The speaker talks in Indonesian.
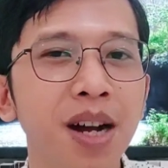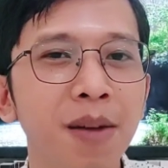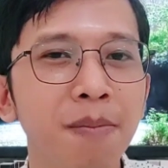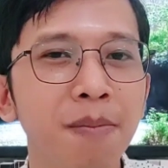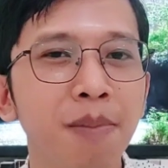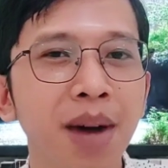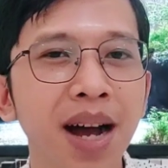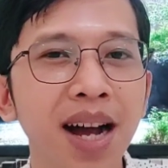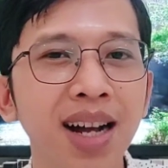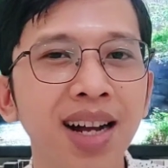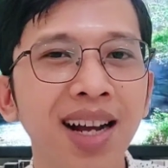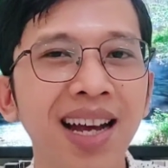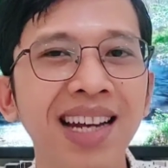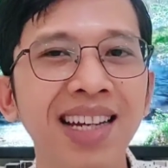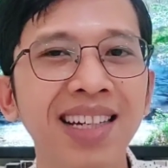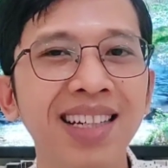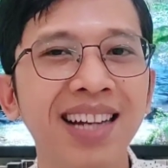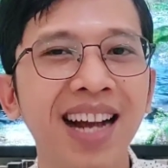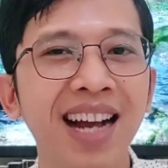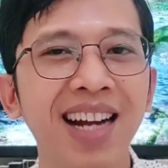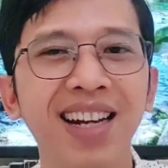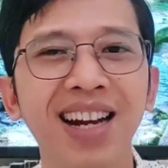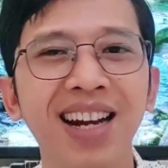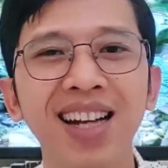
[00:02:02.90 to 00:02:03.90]

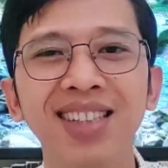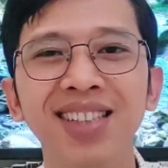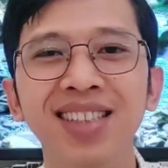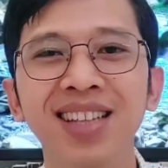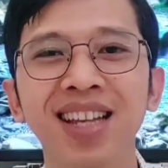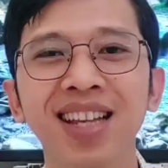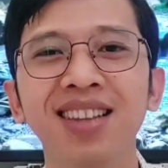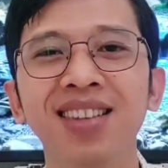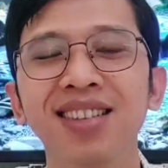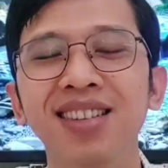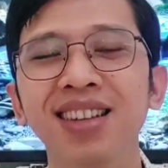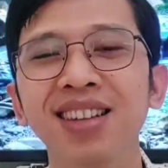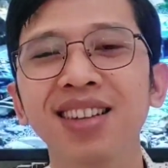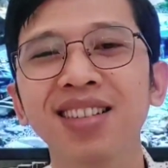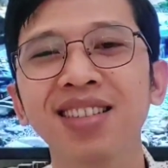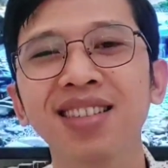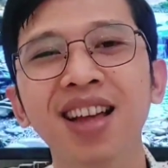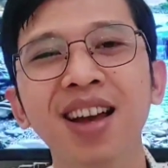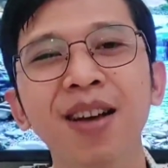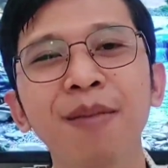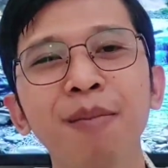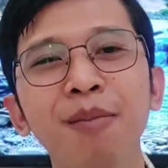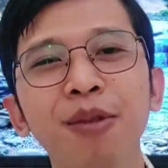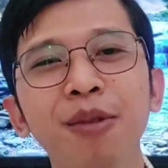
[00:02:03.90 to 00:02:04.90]
mengembangkan gagasan
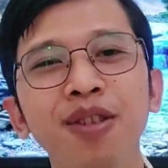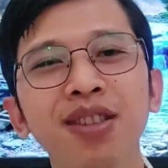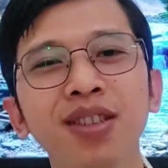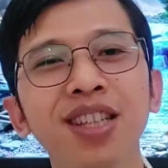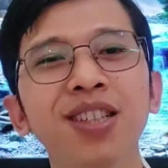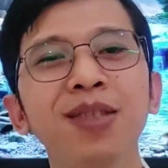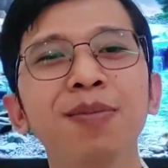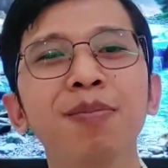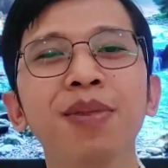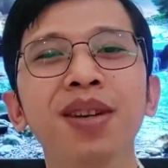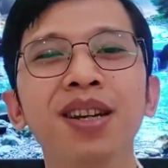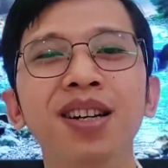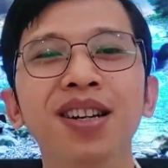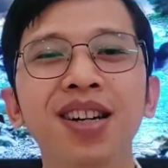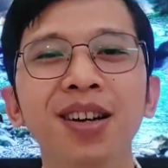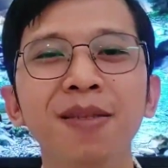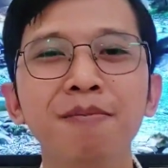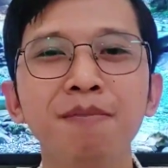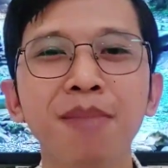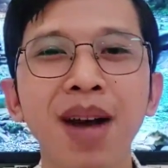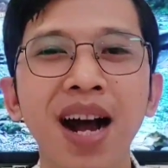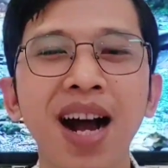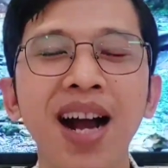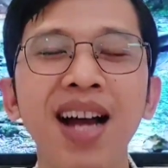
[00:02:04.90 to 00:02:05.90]
tentang proses
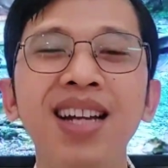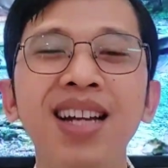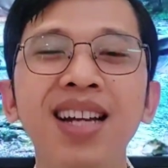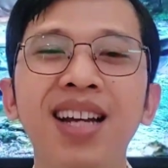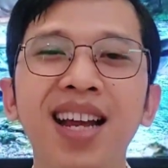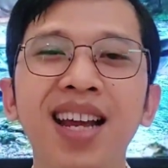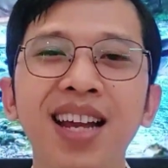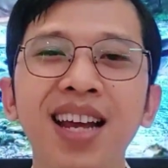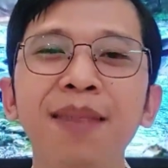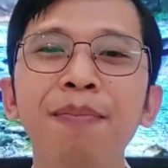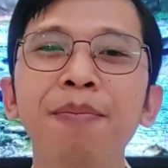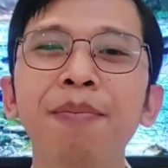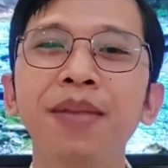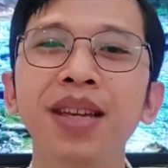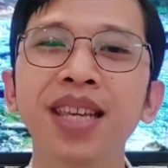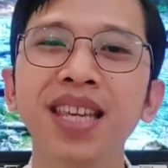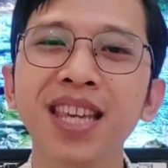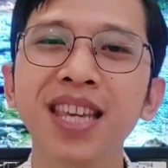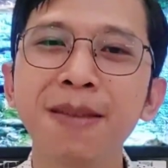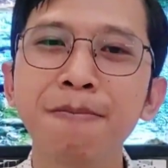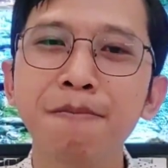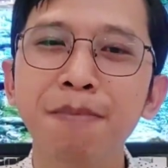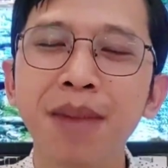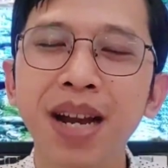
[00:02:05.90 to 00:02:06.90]
perkembangan dalam
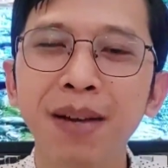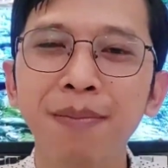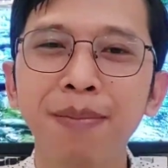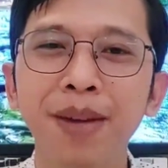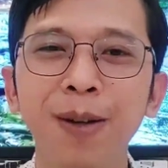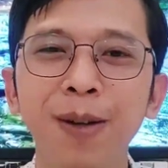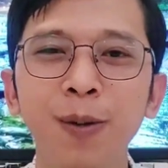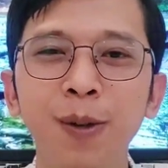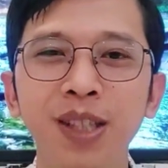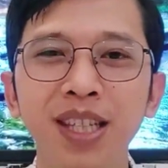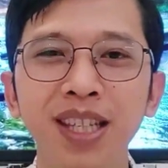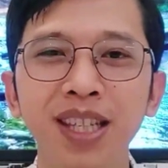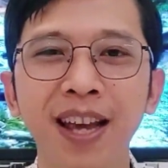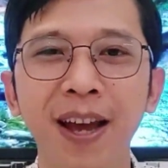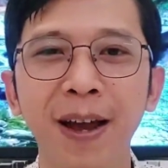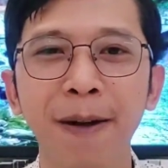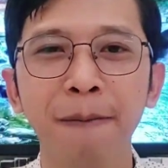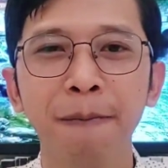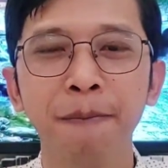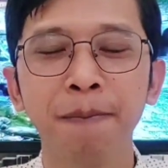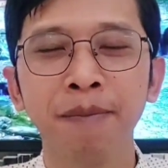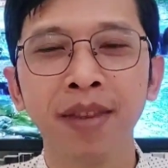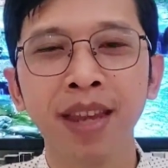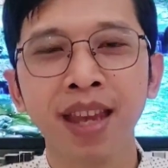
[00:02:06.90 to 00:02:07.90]
iman manusia.